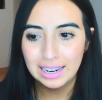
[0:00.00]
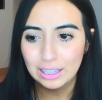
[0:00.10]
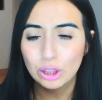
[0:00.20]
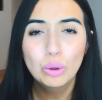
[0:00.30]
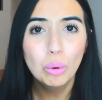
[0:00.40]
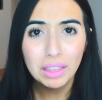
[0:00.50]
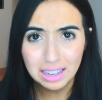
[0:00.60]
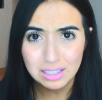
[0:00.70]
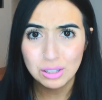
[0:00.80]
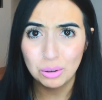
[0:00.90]
eh,
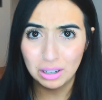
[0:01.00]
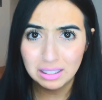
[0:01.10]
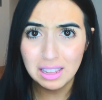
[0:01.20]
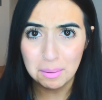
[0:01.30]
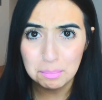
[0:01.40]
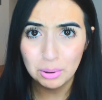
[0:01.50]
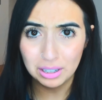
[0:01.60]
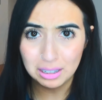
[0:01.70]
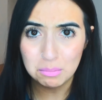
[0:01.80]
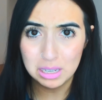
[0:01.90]
dudas todo el tiempo
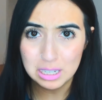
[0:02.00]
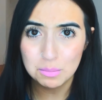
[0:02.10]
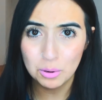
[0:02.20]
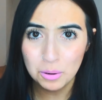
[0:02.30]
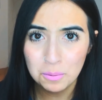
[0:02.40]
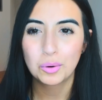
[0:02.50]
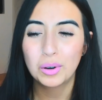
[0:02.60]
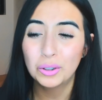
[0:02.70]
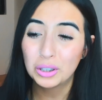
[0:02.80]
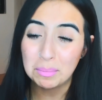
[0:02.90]
de ti mismo,
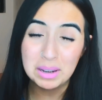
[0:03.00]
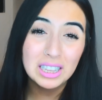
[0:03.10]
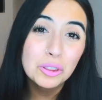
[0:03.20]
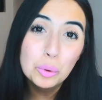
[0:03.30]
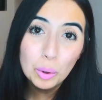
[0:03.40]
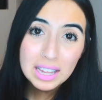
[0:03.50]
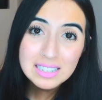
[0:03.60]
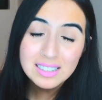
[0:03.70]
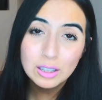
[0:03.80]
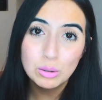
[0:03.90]
cuando también
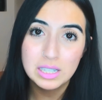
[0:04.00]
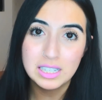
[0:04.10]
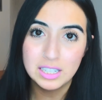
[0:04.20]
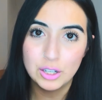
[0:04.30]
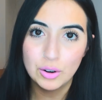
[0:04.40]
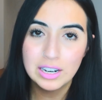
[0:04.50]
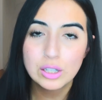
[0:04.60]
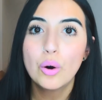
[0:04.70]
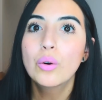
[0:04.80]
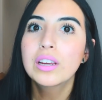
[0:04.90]
dudas de tus
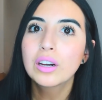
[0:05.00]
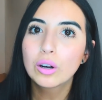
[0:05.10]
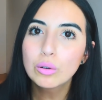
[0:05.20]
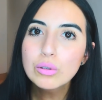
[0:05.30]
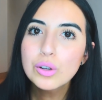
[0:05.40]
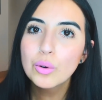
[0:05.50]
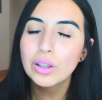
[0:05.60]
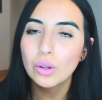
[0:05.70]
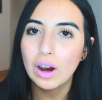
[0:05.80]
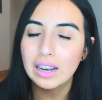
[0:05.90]
decisiones o incluso
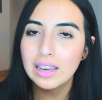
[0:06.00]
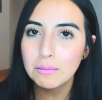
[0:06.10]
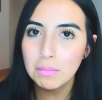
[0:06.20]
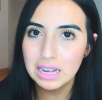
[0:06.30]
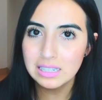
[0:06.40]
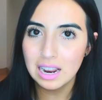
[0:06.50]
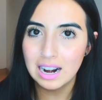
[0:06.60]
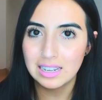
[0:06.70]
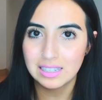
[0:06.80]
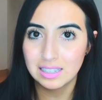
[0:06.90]
cuando alguien más
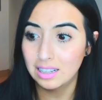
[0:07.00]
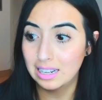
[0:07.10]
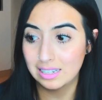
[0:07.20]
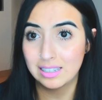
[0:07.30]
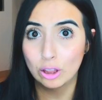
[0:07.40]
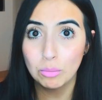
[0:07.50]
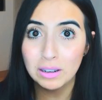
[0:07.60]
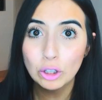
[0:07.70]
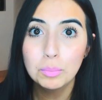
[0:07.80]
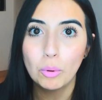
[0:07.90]
las, las está
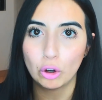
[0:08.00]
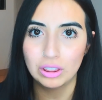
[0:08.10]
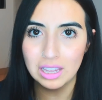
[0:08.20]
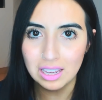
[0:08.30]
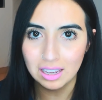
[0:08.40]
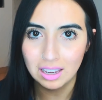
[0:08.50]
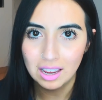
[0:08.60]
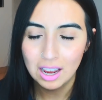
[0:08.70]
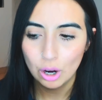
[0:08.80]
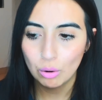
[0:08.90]
tomando por ti,
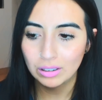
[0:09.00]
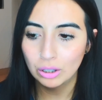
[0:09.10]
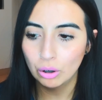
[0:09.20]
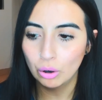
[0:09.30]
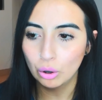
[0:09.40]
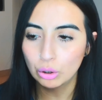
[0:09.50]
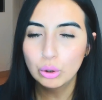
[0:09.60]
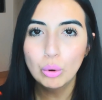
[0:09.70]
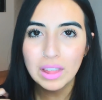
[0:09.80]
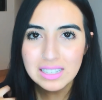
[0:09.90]
cuando
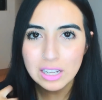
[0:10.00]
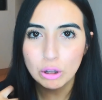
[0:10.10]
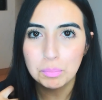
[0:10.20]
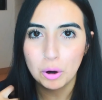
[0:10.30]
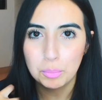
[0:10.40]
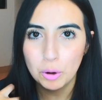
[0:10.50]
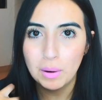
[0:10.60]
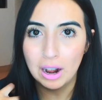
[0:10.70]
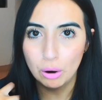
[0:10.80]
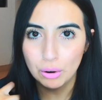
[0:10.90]
dudas de tu propio
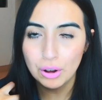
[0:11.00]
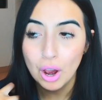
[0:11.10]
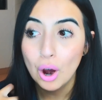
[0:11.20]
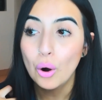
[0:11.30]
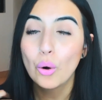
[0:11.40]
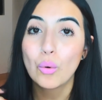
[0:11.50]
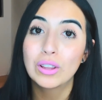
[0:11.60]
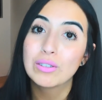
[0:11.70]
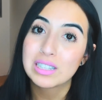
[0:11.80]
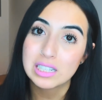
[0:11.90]
valor o
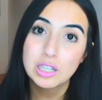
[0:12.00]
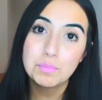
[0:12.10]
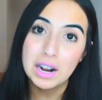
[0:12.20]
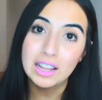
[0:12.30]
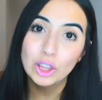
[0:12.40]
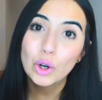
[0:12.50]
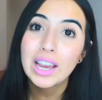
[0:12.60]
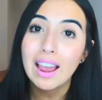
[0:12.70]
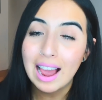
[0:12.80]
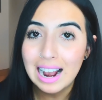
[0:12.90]
cuando estás esperando
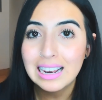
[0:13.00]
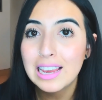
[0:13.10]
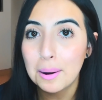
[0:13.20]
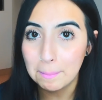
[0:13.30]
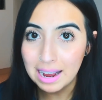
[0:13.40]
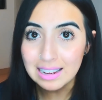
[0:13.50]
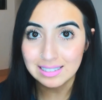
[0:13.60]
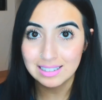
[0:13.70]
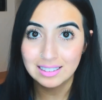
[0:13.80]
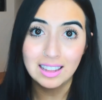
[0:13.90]
que alguien
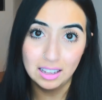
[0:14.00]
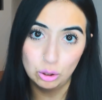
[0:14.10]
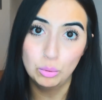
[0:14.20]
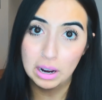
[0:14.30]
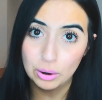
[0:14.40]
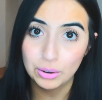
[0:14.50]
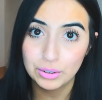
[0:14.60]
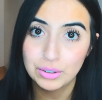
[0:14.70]
más te dé tu valor.